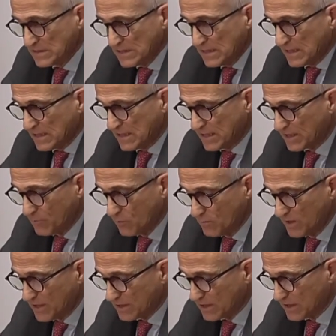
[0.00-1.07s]
La
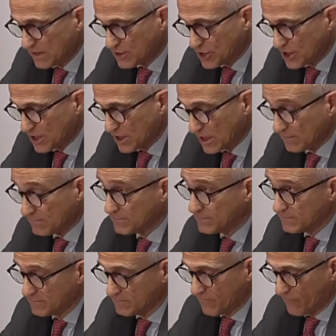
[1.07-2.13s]
Repubblica della Cina,
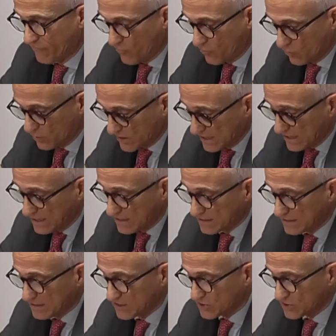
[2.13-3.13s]
fondata